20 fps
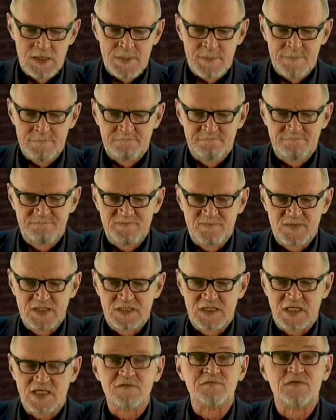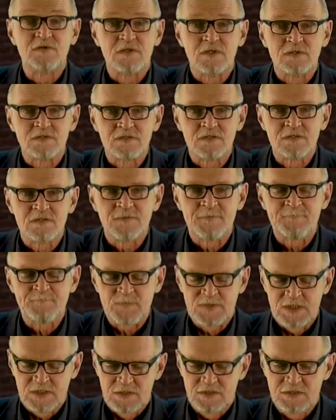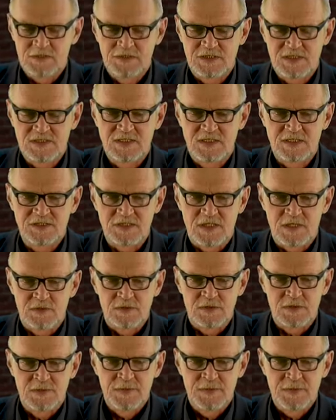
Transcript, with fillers: mm, takie wyjątki e, się zdarzały.